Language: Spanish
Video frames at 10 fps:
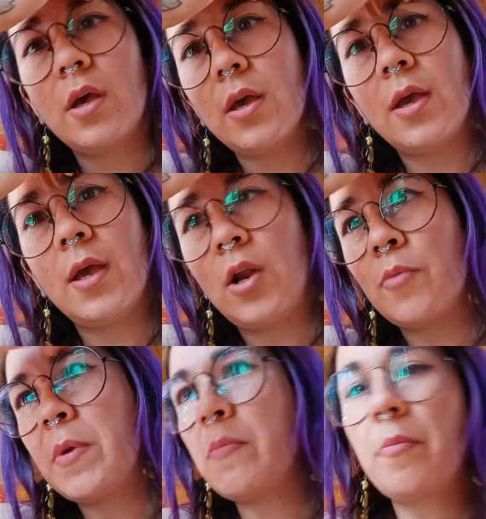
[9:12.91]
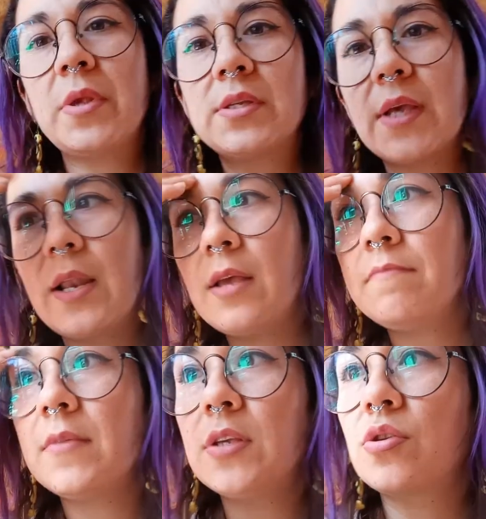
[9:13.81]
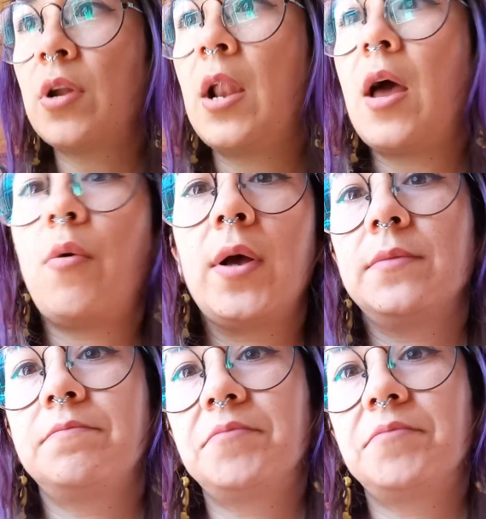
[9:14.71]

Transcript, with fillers: Eh, los mismos pinceles y son al agua.